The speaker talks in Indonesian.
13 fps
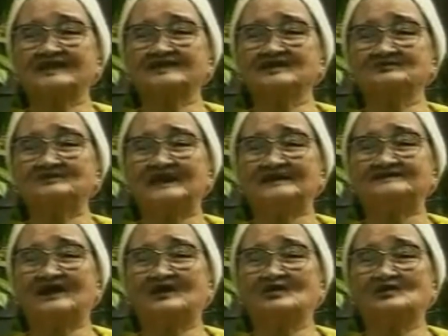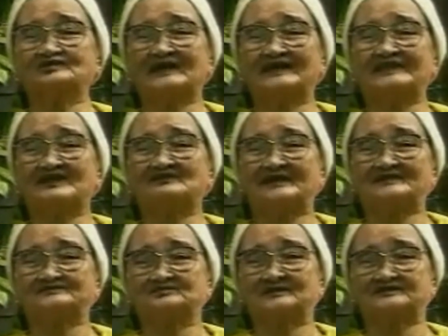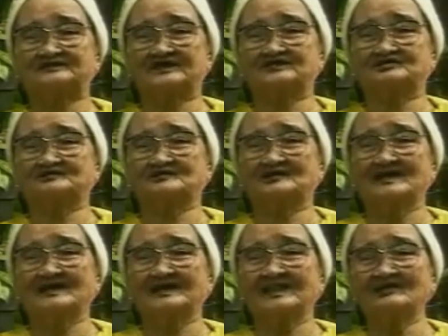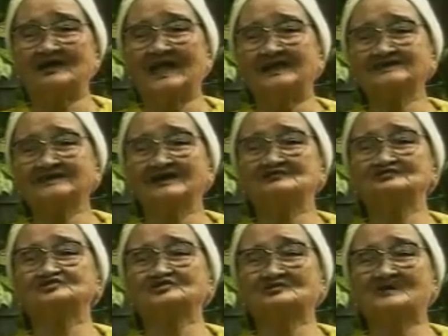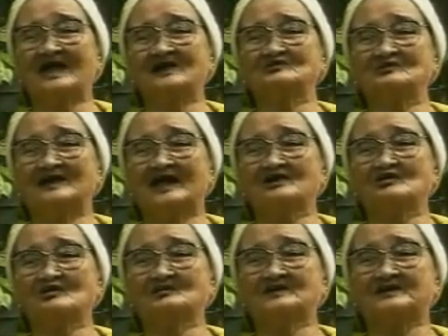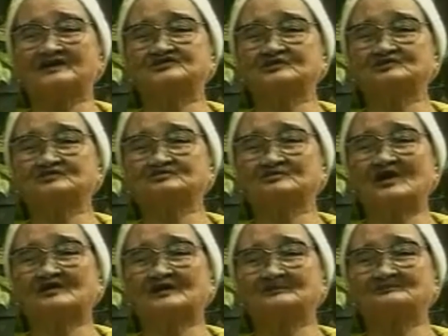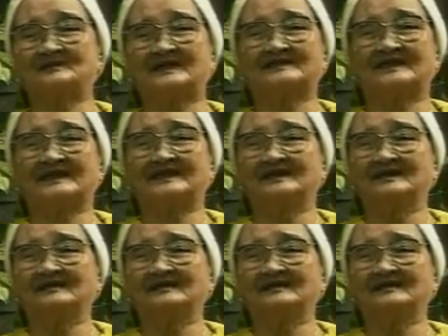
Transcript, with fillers: yang menjadi anggota dewan seperti itu. Kelelahannya untuk mengangguk angguk begitu semua orang pandai.